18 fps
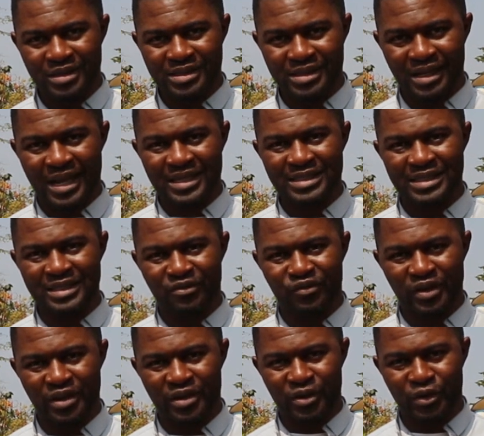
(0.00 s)
Cela
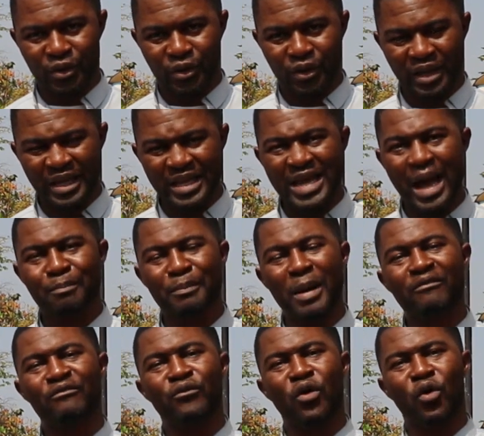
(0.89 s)
signifie qu'il n'y a
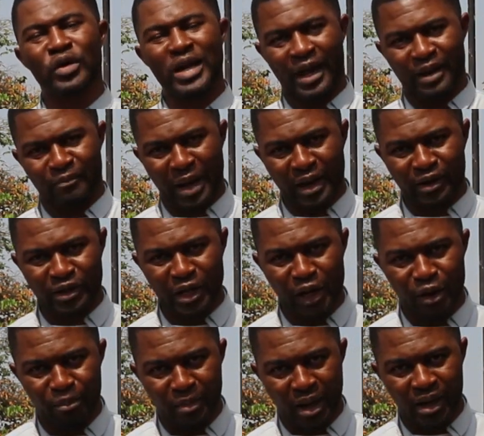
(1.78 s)
pas
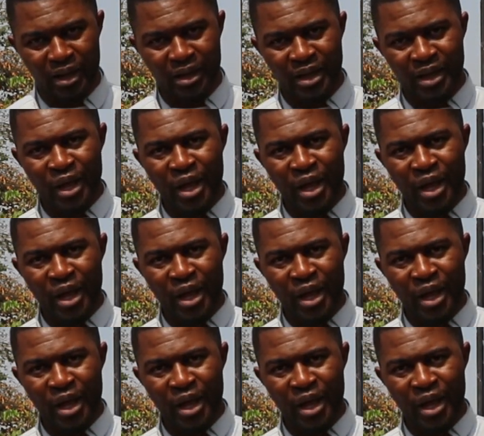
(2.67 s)
fondamentalement